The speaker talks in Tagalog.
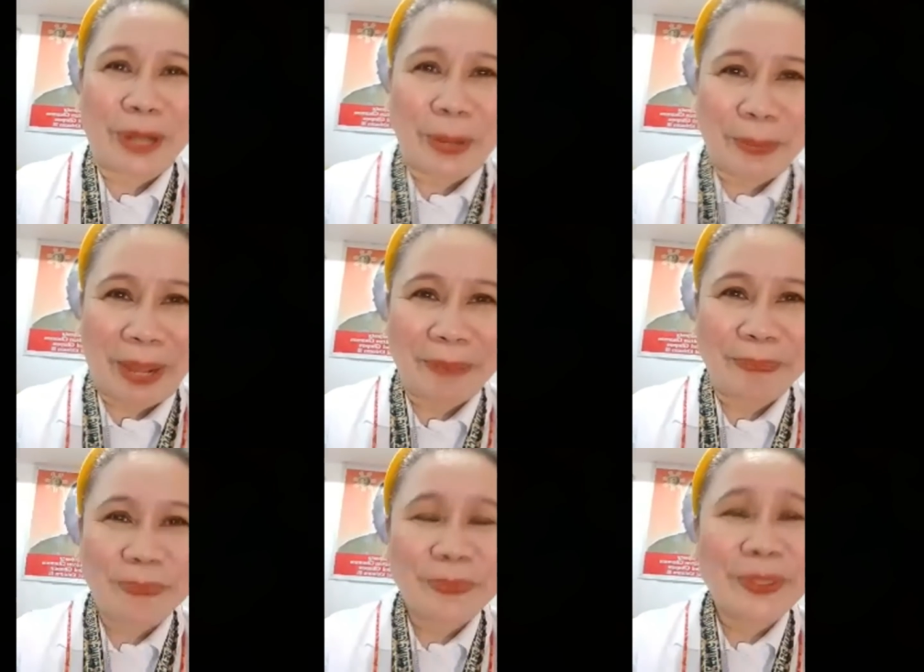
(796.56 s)
na
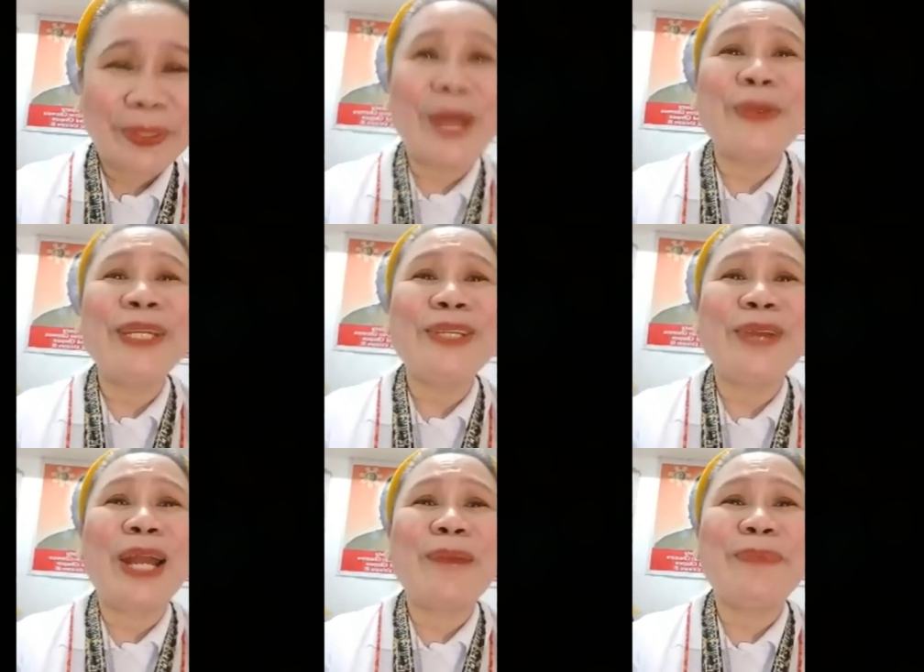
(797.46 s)
talagang
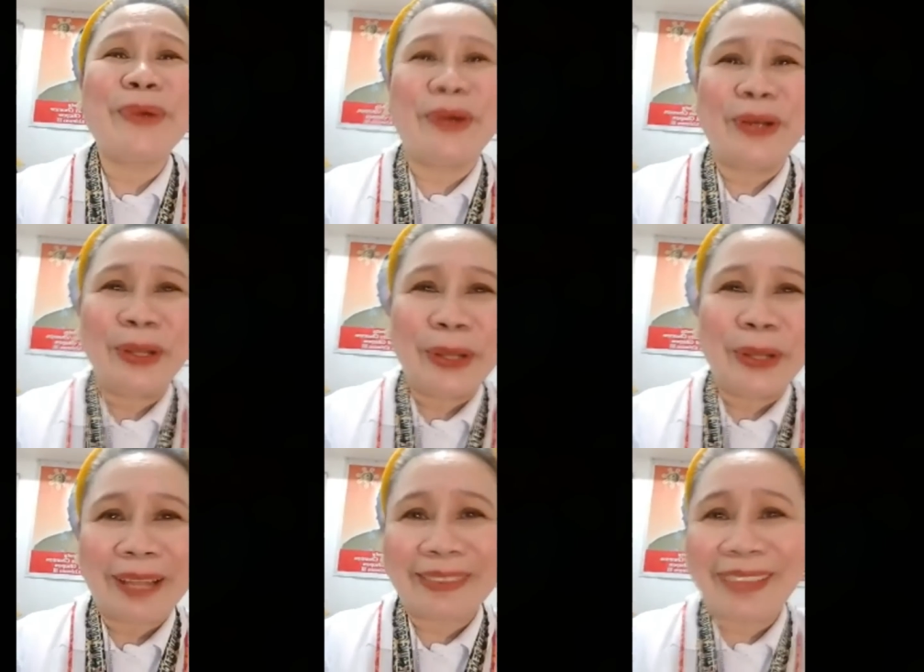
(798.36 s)
marami
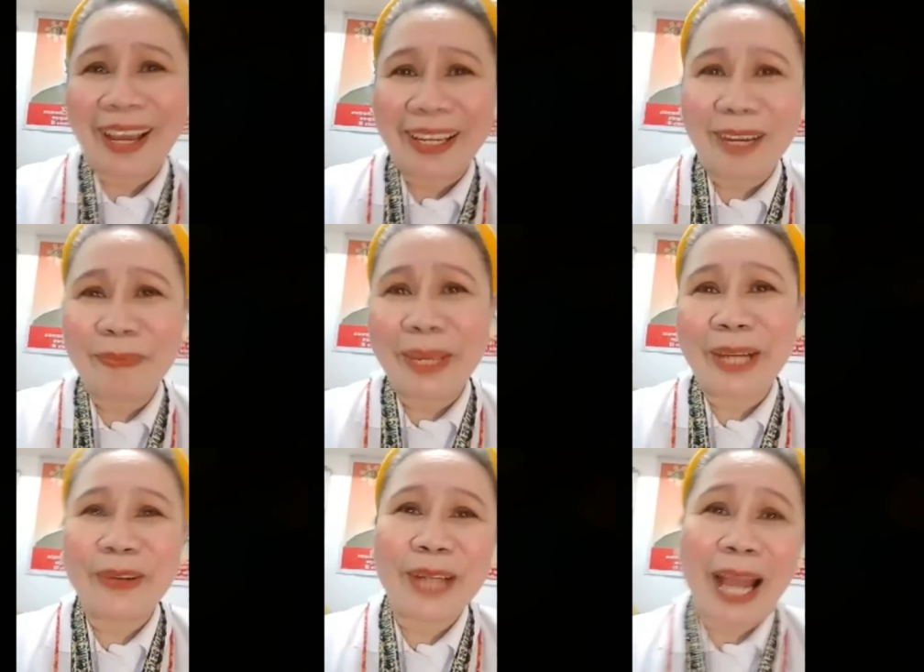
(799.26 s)
silang ginagawa.